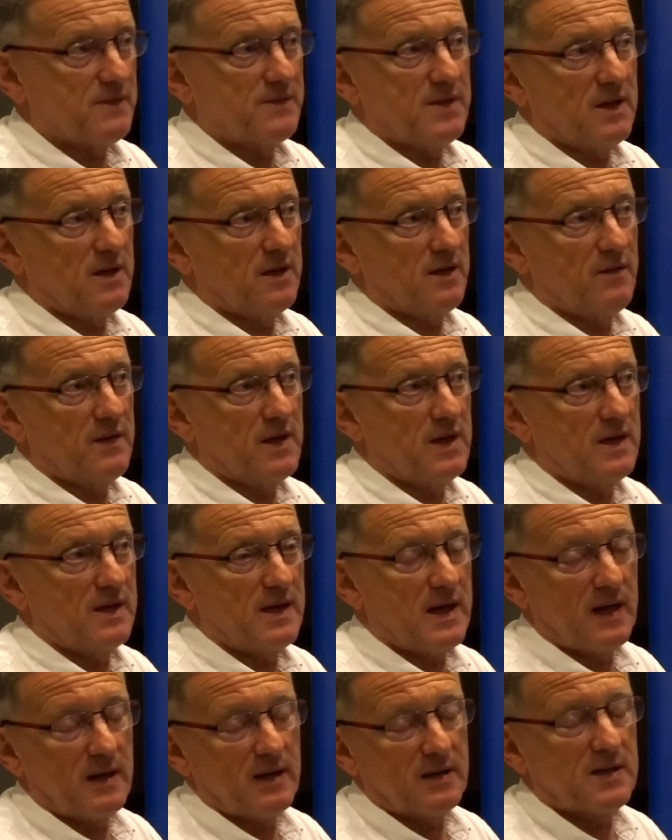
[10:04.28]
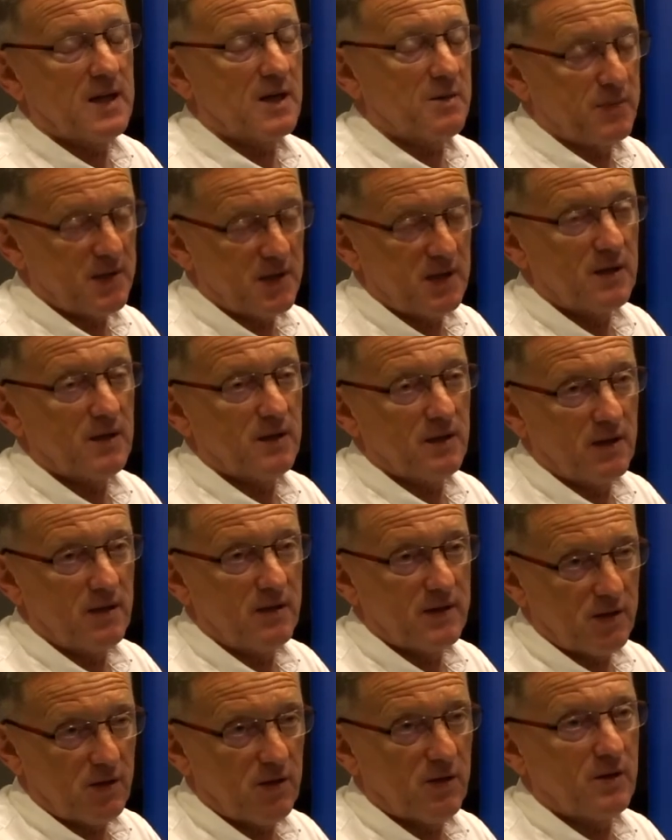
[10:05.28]
w tej chwili na terminy
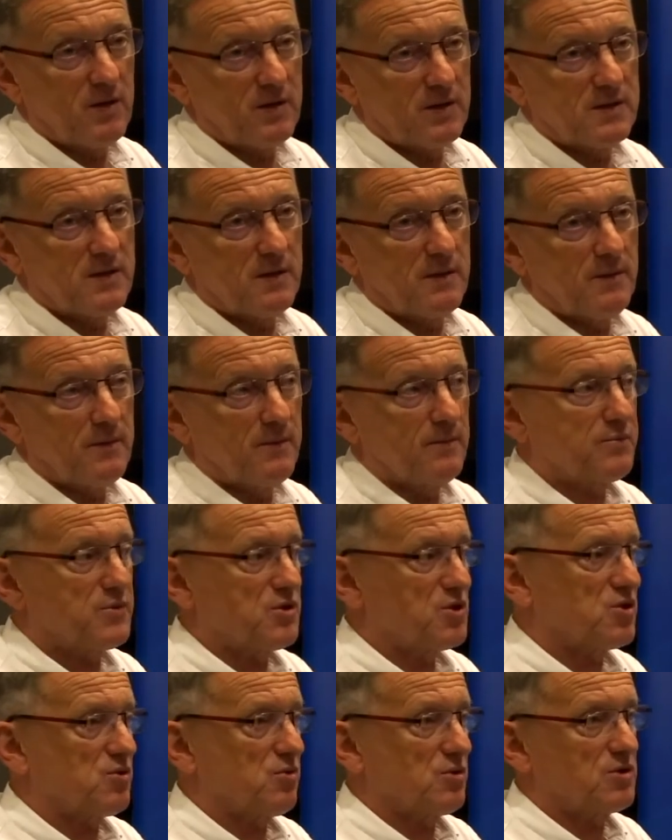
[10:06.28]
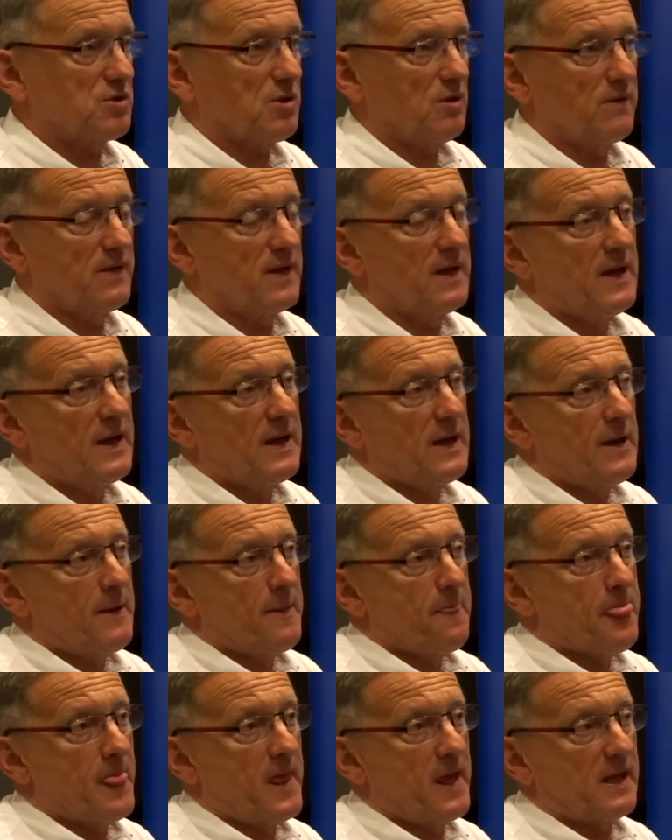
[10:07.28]
y, przyszłościowe
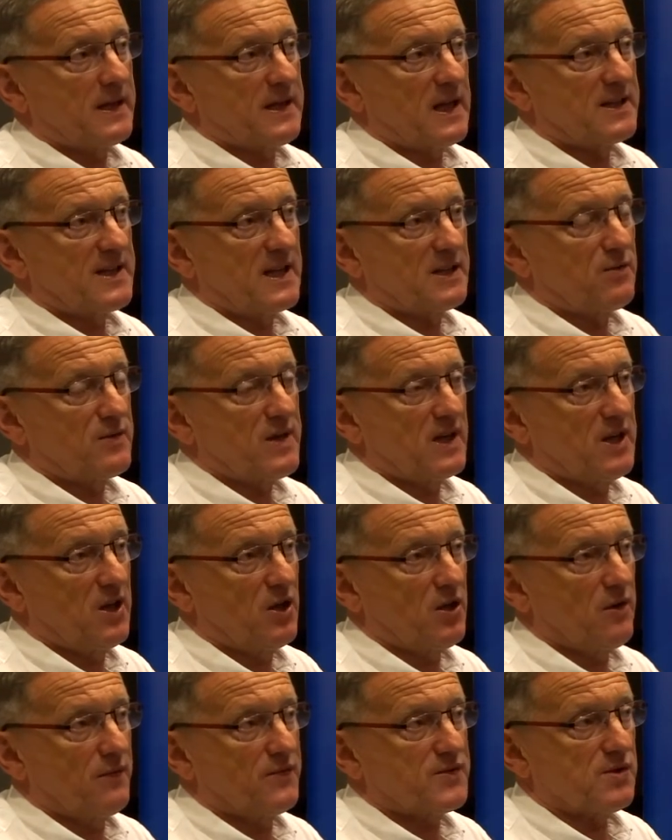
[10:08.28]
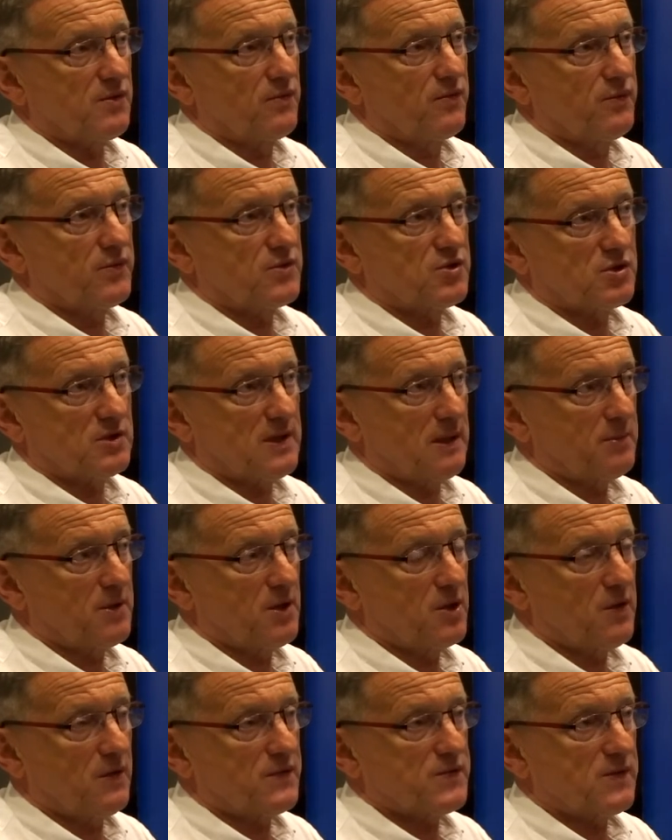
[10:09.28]
kandydatów na kierowców, czy tam
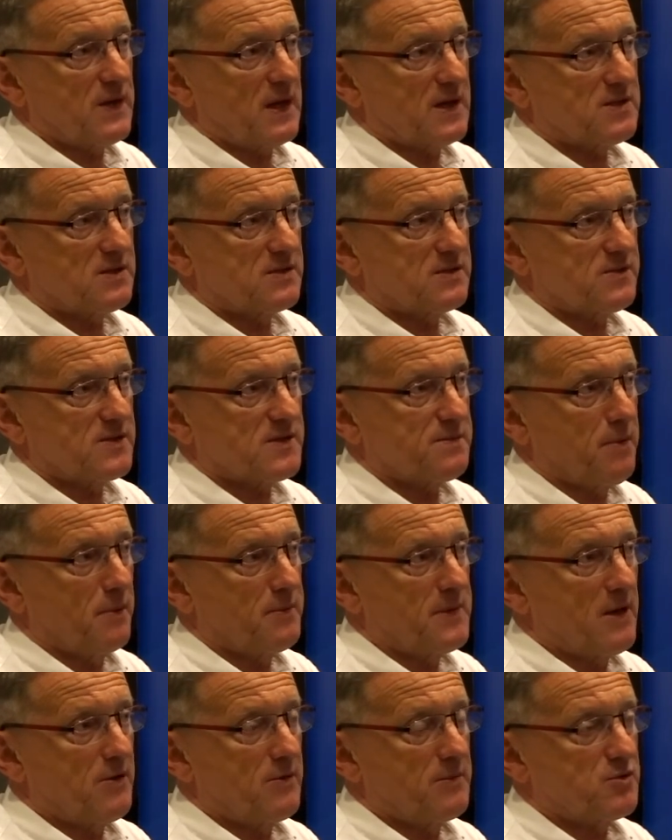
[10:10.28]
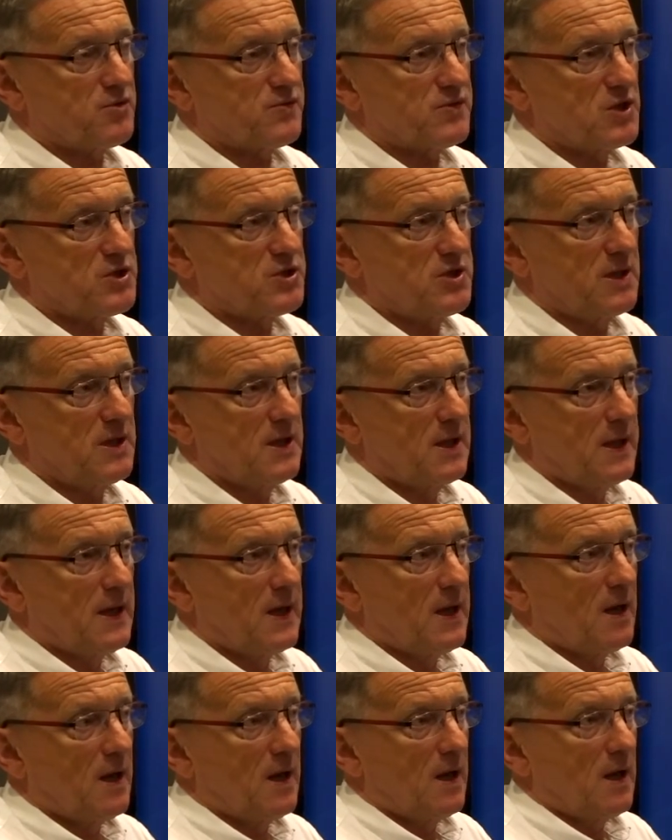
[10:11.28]
kierowców, jak wspomniałem już wcześniej,
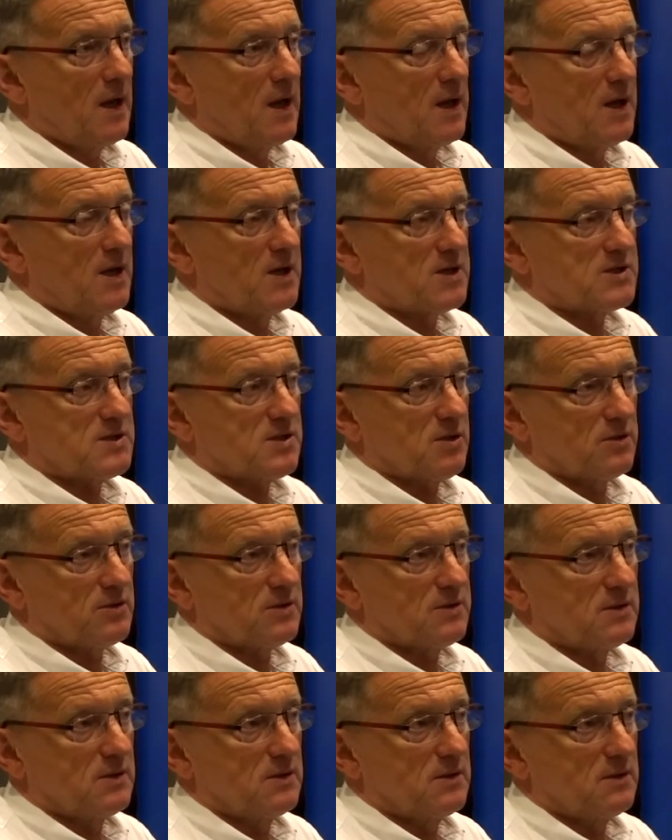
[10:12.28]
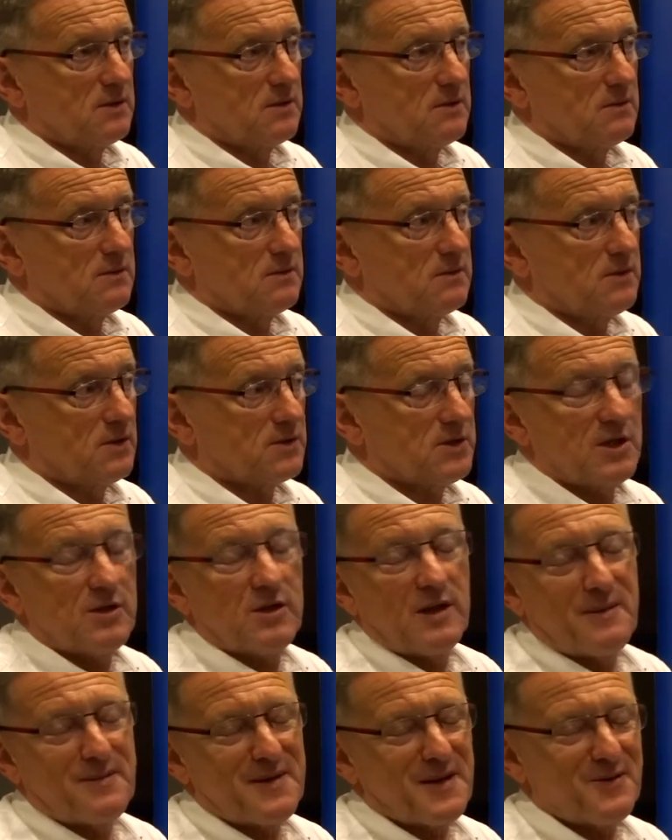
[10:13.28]
E, stąd y, no,
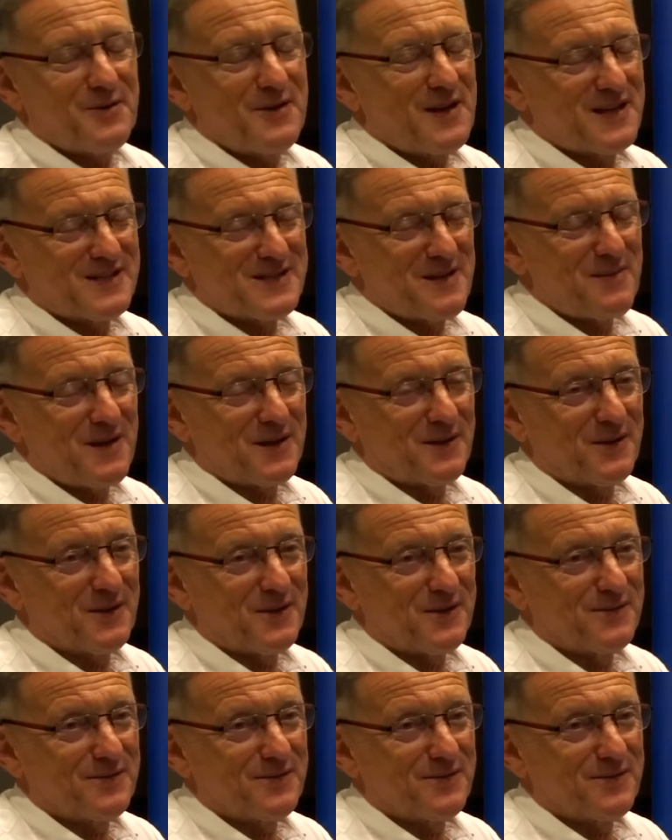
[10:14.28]
tylko nam brakuje egzaminatorów.